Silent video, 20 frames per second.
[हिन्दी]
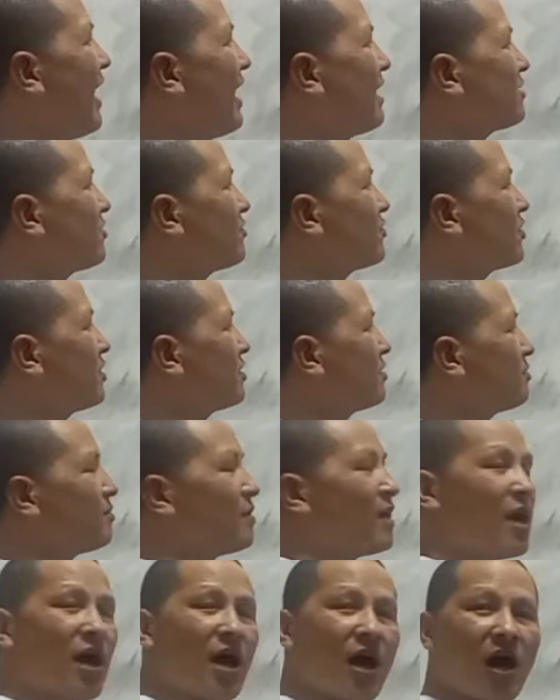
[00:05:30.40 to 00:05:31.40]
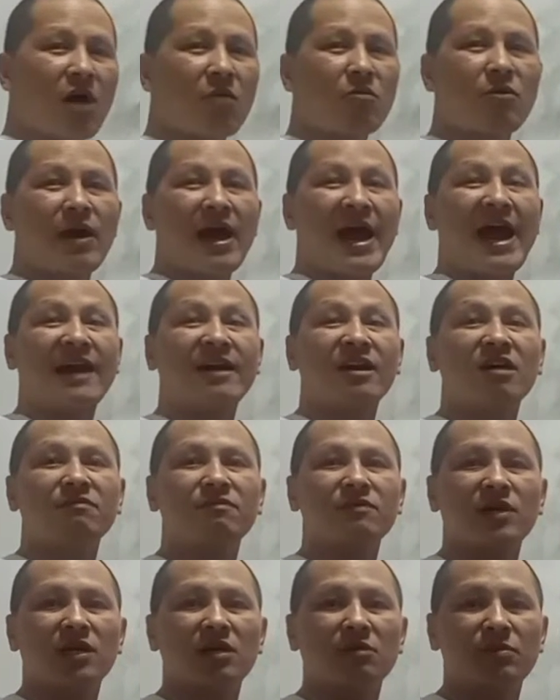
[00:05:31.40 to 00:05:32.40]
है एच सिस्टम आपको
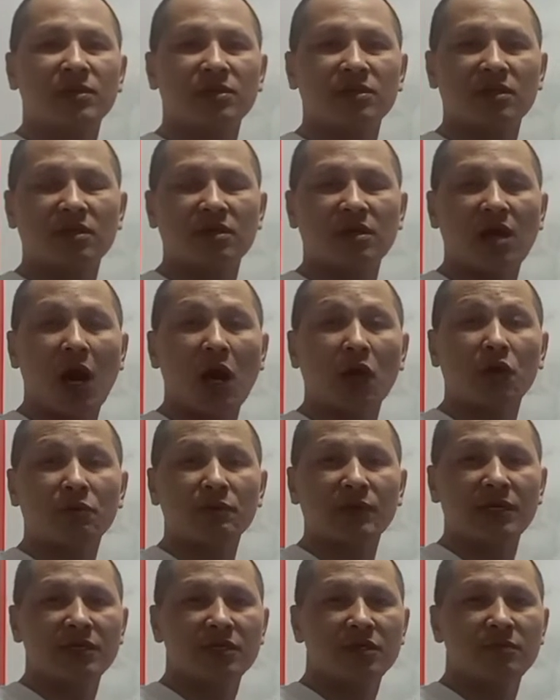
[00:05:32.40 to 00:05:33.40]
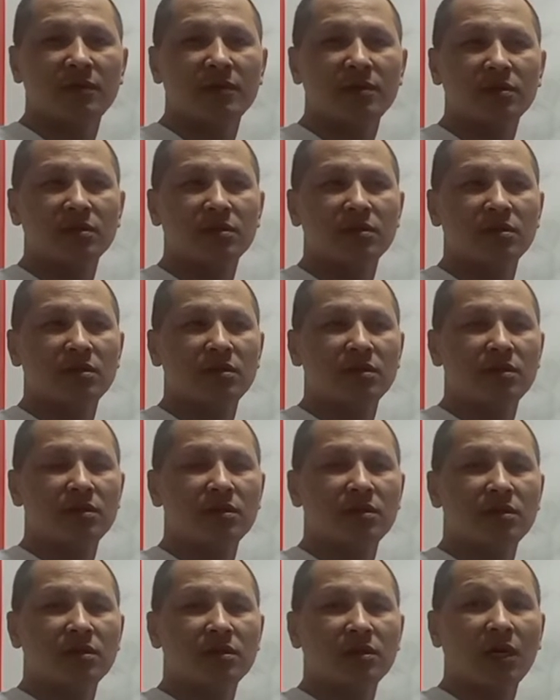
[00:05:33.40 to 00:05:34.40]
एडॉप्ट करना पड़ता है आउट ऑफ कंट्री में
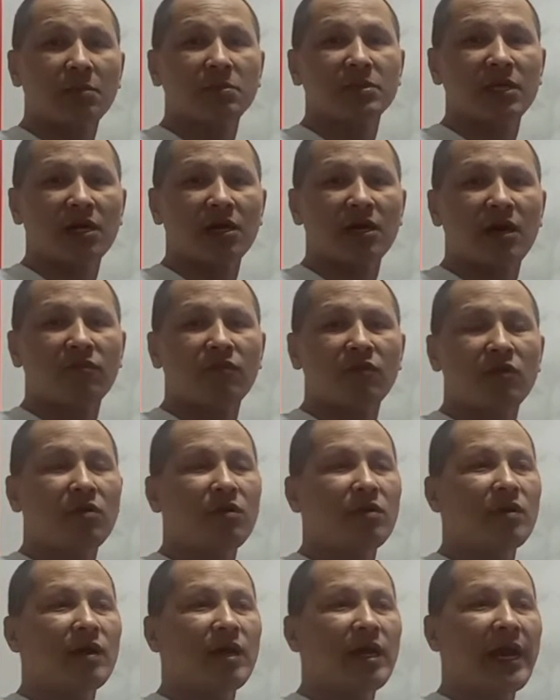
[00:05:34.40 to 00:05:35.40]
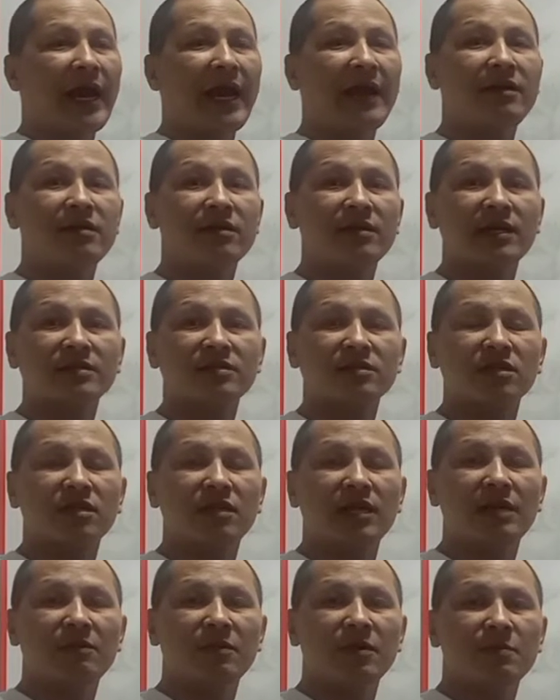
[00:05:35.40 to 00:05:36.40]
तब जाकर आपको
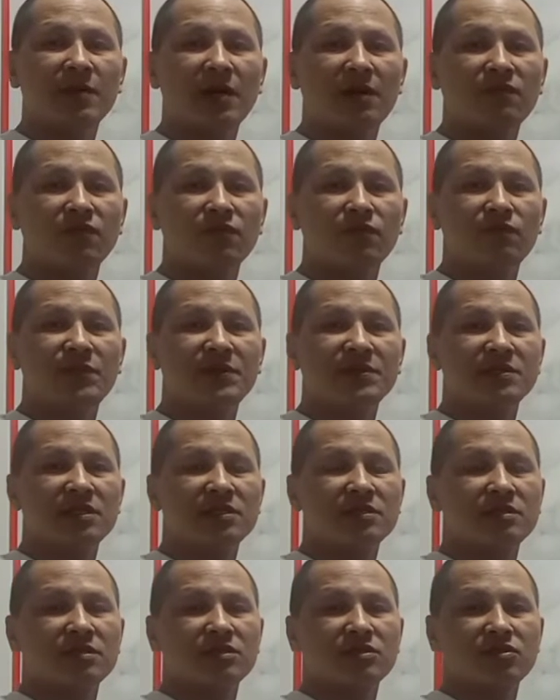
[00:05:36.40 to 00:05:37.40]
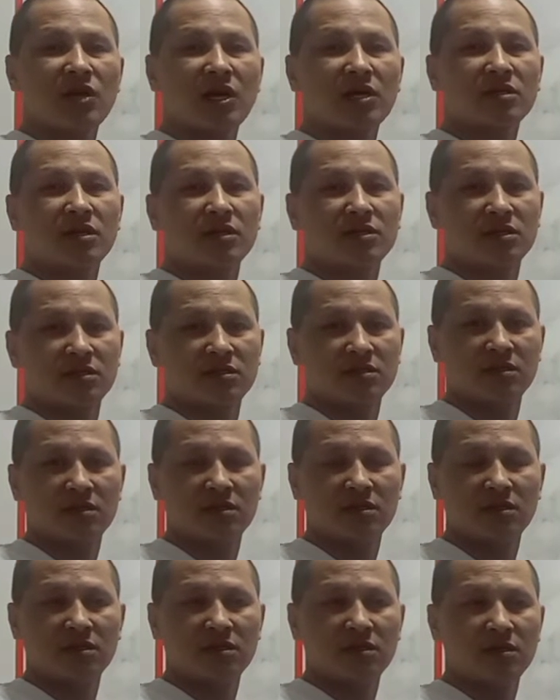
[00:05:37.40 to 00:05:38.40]
इंटरनेशनल लेवल में आप बिजनेस स्टार्ट कर सकते
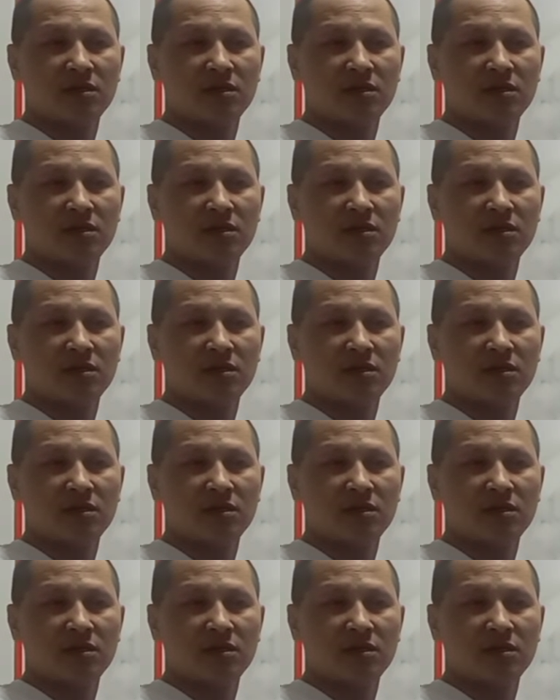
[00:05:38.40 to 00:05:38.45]
हैं